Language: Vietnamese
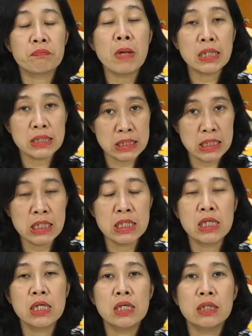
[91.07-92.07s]
bệnh
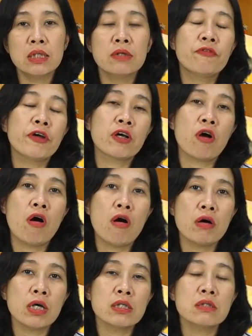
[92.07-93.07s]
gì thì phải
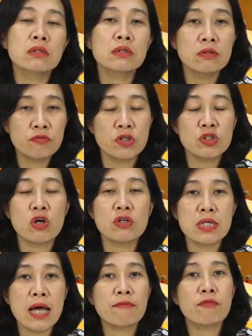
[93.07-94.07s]
có cái sự tư vấn
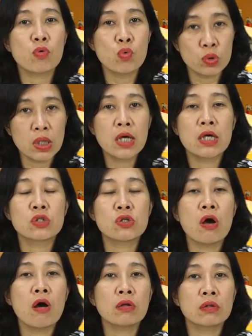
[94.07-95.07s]
rõ ràng và cụ thể
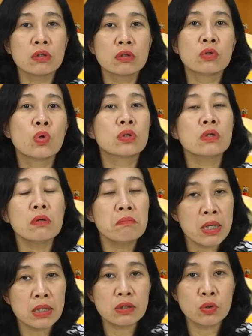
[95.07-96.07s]
cho từng đối
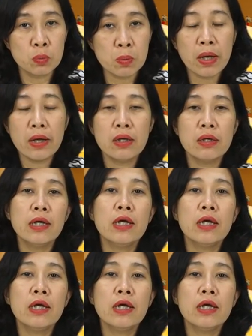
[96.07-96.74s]
tượng bệnh đúng không ạ